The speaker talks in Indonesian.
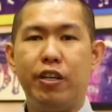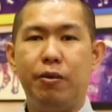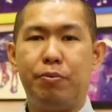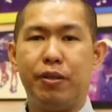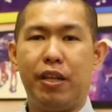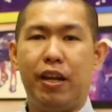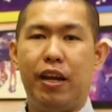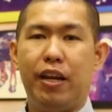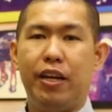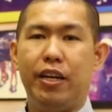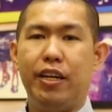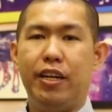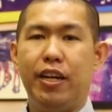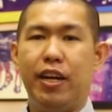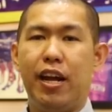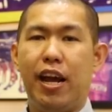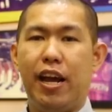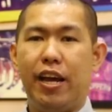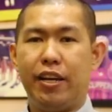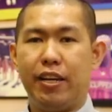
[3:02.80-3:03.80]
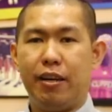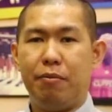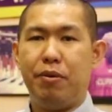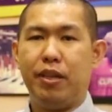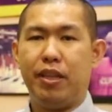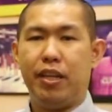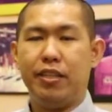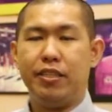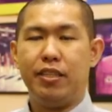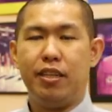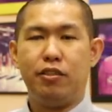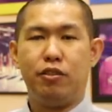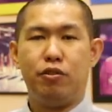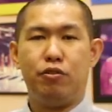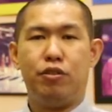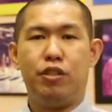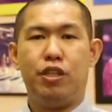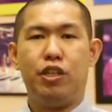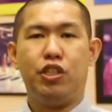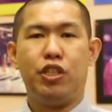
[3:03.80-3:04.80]
di pertandingan ini dan akhirnya BTN Chelsea
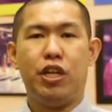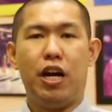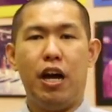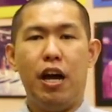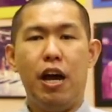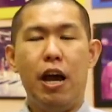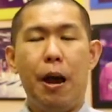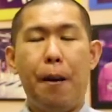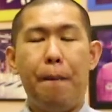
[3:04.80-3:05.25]
Indonesia